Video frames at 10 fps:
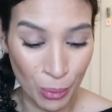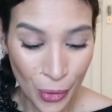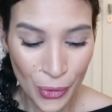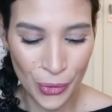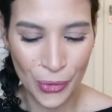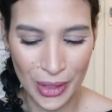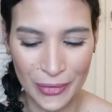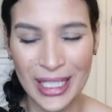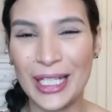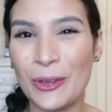beaucoup et
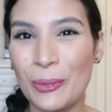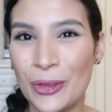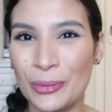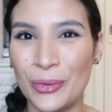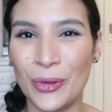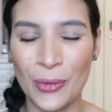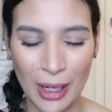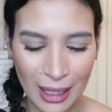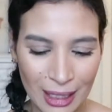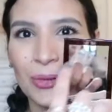vous allez comprendre
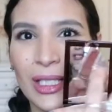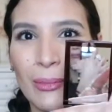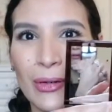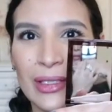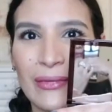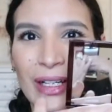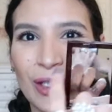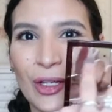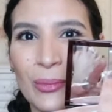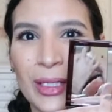pourquoi. Tout d'abord, vous avez un
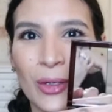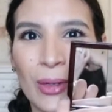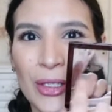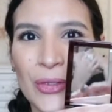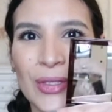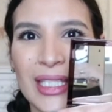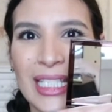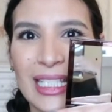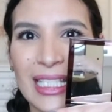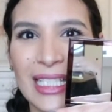grand miroir juste
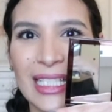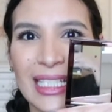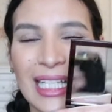ici